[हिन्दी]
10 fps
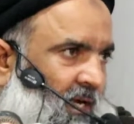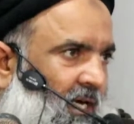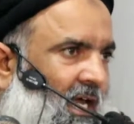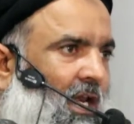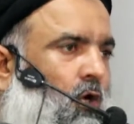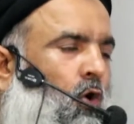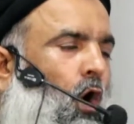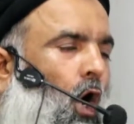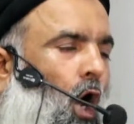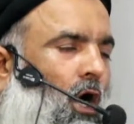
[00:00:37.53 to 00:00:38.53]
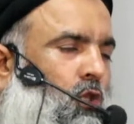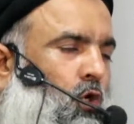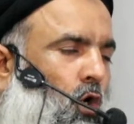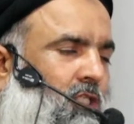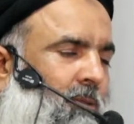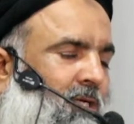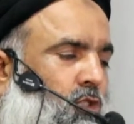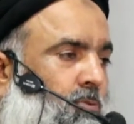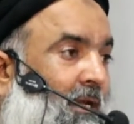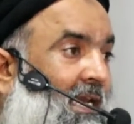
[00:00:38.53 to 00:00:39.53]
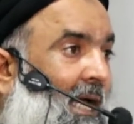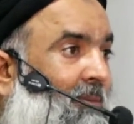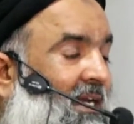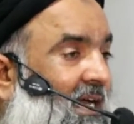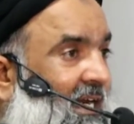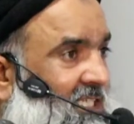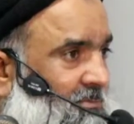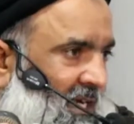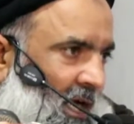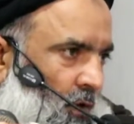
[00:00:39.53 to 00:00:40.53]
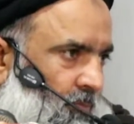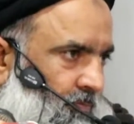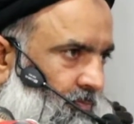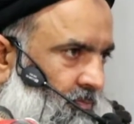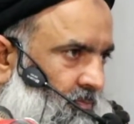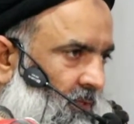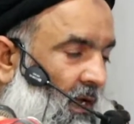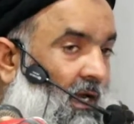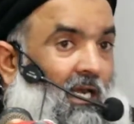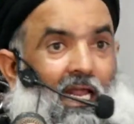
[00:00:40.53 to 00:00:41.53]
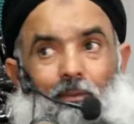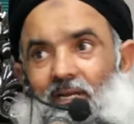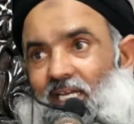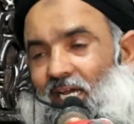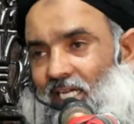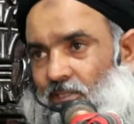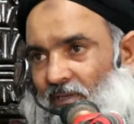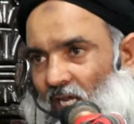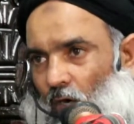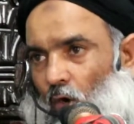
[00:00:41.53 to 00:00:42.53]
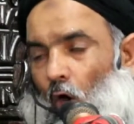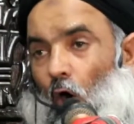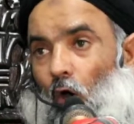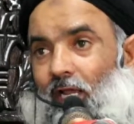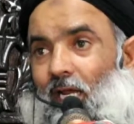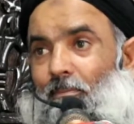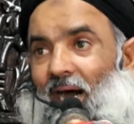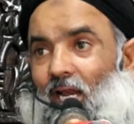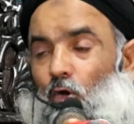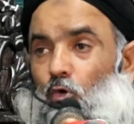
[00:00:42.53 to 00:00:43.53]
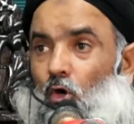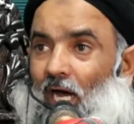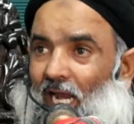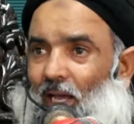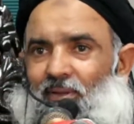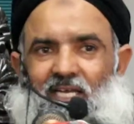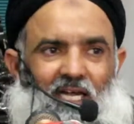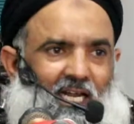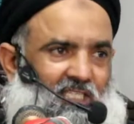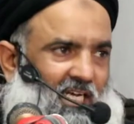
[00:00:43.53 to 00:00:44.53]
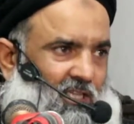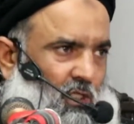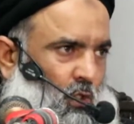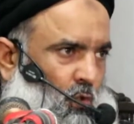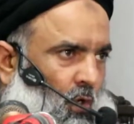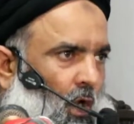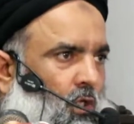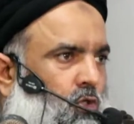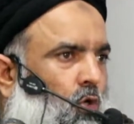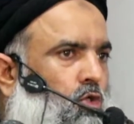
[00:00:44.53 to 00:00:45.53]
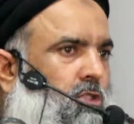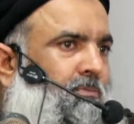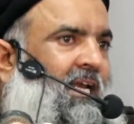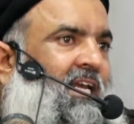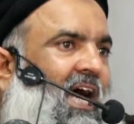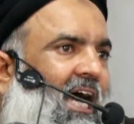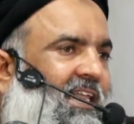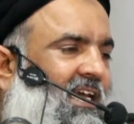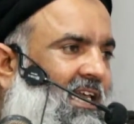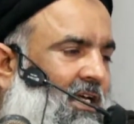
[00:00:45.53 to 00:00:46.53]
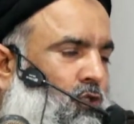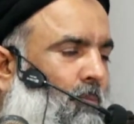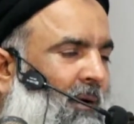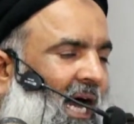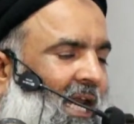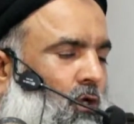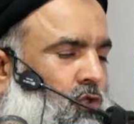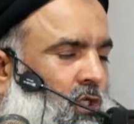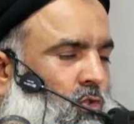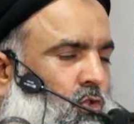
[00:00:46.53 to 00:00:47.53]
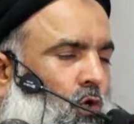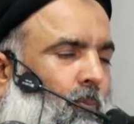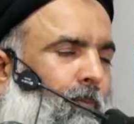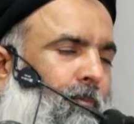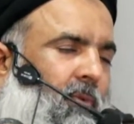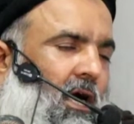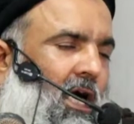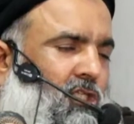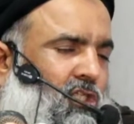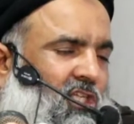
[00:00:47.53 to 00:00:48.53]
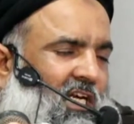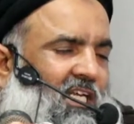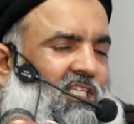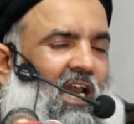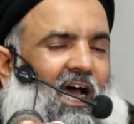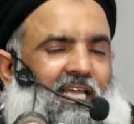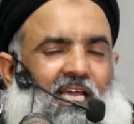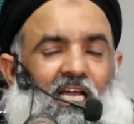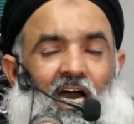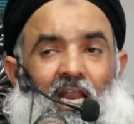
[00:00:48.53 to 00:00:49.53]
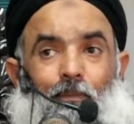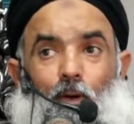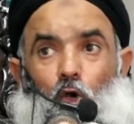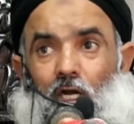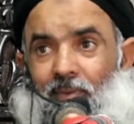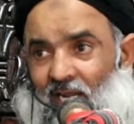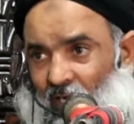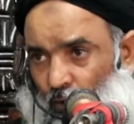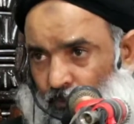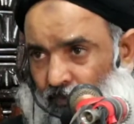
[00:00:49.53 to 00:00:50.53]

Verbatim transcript: डालो और दो चम्मच उसमें लेमन का रस मिलाओ लेमन का रस मिलाओ और अगर बालों को काला भी करना चाहते हो तो उसमें नारियल के जो बाल होते हैं उसको अच्छी तरह जला के काला पाउडर बना लो